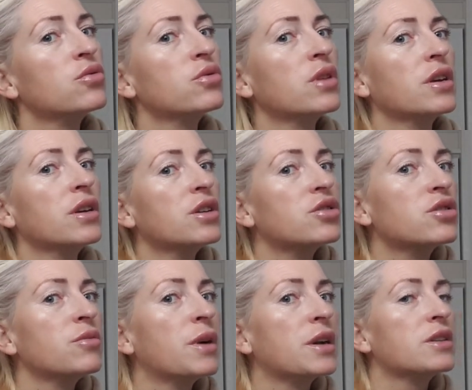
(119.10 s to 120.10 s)
Tutaj
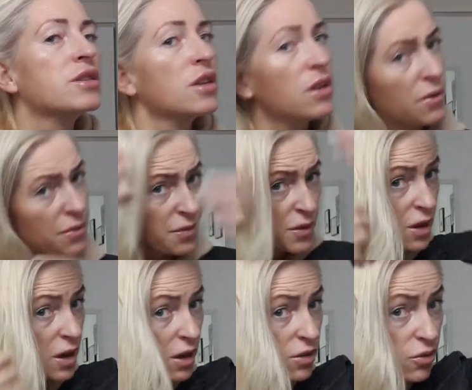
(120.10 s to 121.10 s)
jeszcze bardziej.
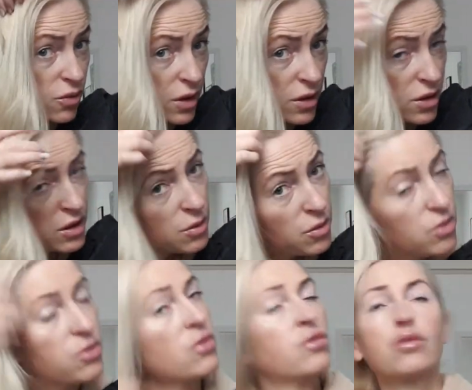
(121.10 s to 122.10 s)
A tutaj gdzieś tam od